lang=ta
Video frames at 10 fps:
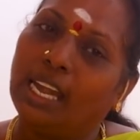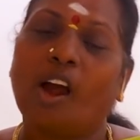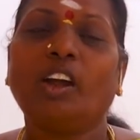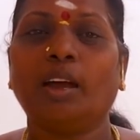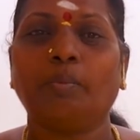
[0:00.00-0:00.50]

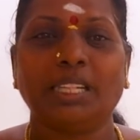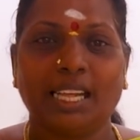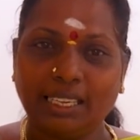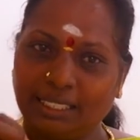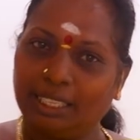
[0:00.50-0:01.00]
நானும் அப்படி
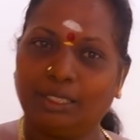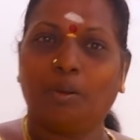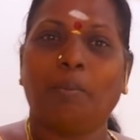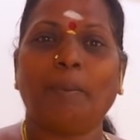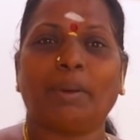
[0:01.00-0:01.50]
தான்
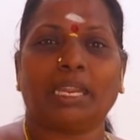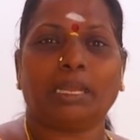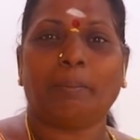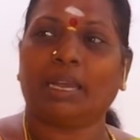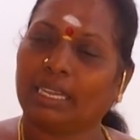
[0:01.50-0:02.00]
எதுவுமே
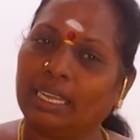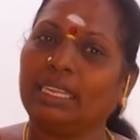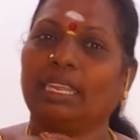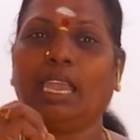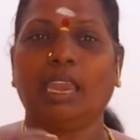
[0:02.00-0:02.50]
மறைக்க
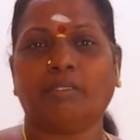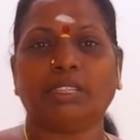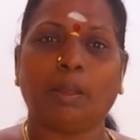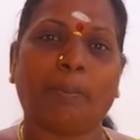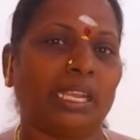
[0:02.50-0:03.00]
மாட்டேன் எல்லாம்
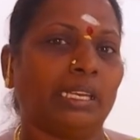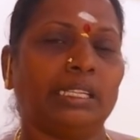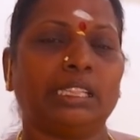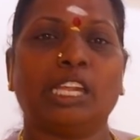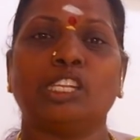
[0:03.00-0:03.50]
வந்து
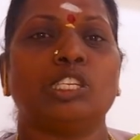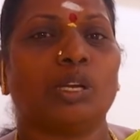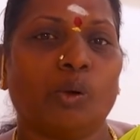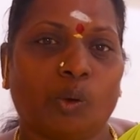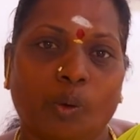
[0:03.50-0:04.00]
பையனுக்கு
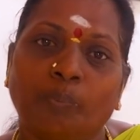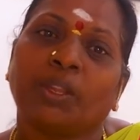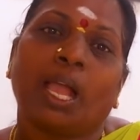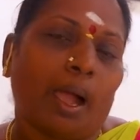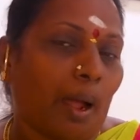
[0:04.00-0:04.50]
தெரிஞ்சிருக்கணும்
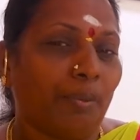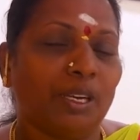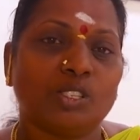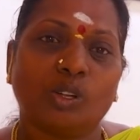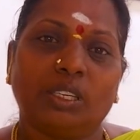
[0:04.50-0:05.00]

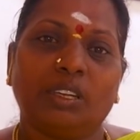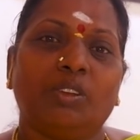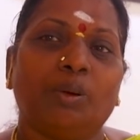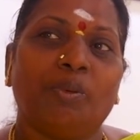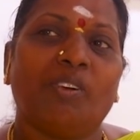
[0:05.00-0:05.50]
அப்படின்னு சொல்லிட்டு
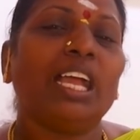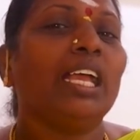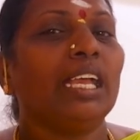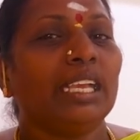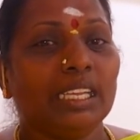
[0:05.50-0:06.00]
விரும்புவேன்
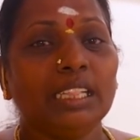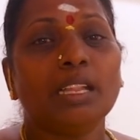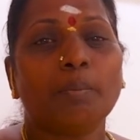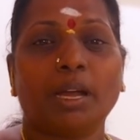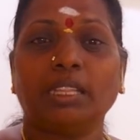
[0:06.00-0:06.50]

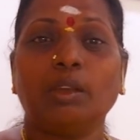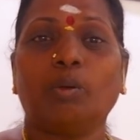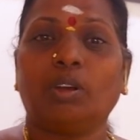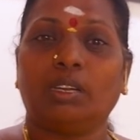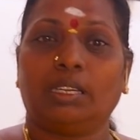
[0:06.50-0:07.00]
இந்த மாதிரி
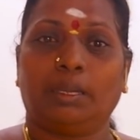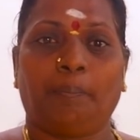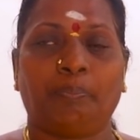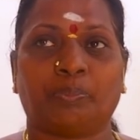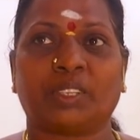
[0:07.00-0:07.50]
ஒரு
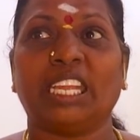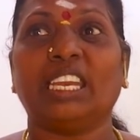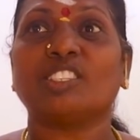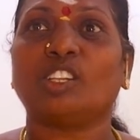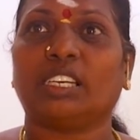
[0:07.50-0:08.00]

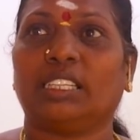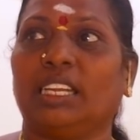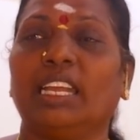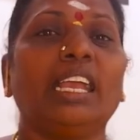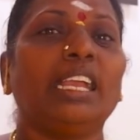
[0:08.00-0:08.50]
என்ன
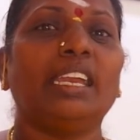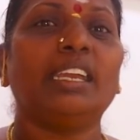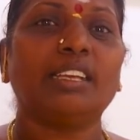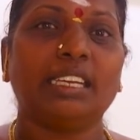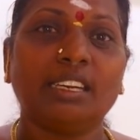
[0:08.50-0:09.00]
சொல்கிறது
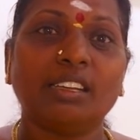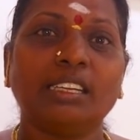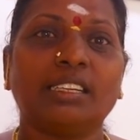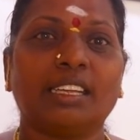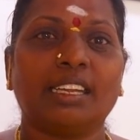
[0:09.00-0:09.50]
என்ன என்ன
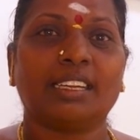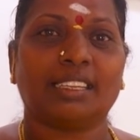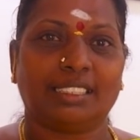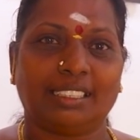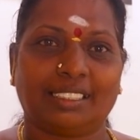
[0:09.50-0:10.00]

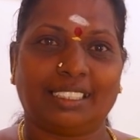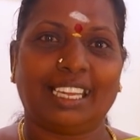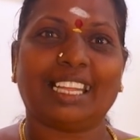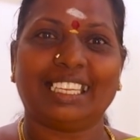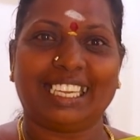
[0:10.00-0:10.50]

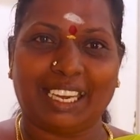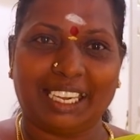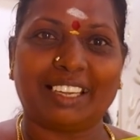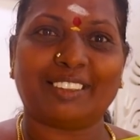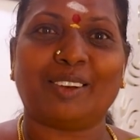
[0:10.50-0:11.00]
அதுக்கு
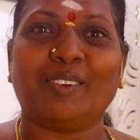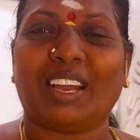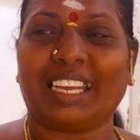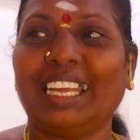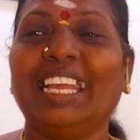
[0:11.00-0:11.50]
என்ன
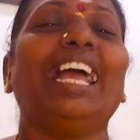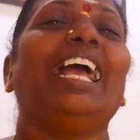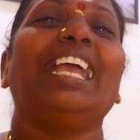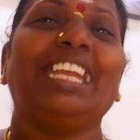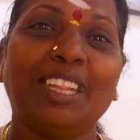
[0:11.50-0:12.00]
சொல்லுவாங்க
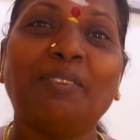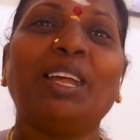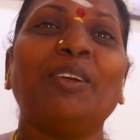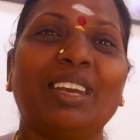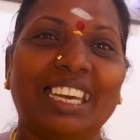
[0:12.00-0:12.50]
இந்த
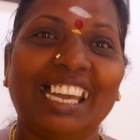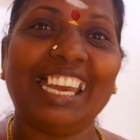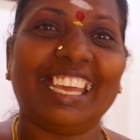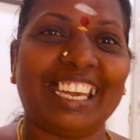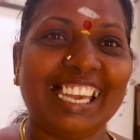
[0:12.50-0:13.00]
மாதிரி ஒரு
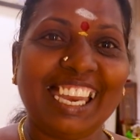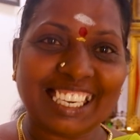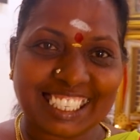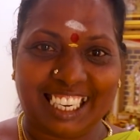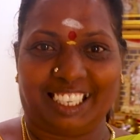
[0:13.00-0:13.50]

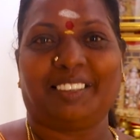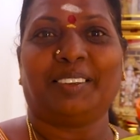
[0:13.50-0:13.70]
ரிலேஷன்